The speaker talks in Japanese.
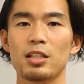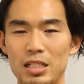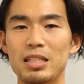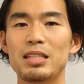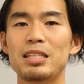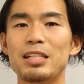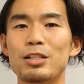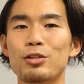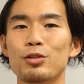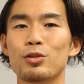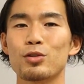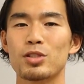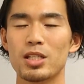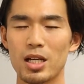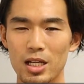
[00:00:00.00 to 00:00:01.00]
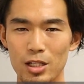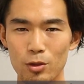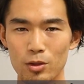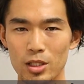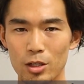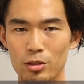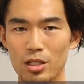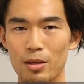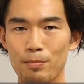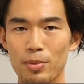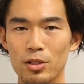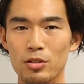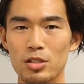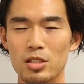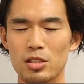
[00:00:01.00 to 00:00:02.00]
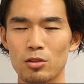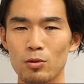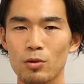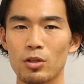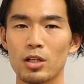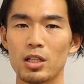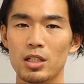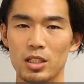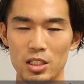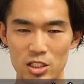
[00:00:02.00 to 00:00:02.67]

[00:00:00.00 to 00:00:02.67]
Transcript: 筋肉の材料になるタンパク質っていうのを